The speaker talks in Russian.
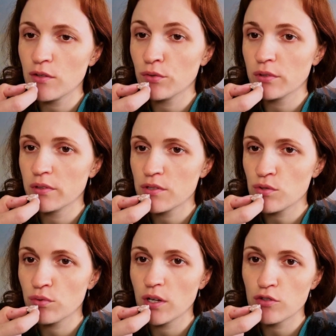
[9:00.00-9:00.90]
Аленка на нас
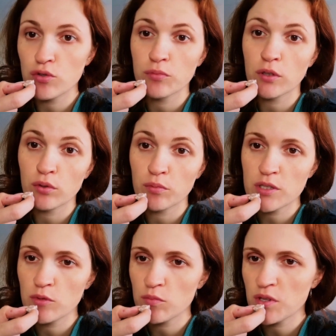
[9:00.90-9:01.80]
ругалась, чем-то громко
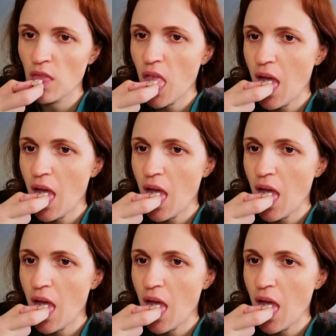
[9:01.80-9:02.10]
смеемся.